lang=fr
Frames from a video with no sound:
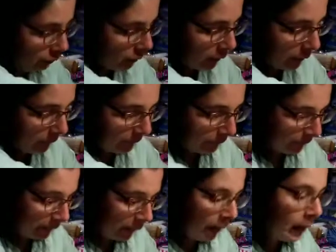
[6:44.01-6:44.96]
voilà.
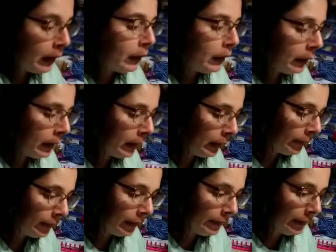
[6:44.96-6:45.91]
Et là,
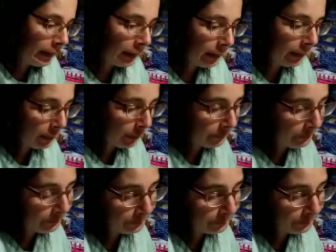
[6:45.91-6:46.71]
c'est d'écrire. Hein.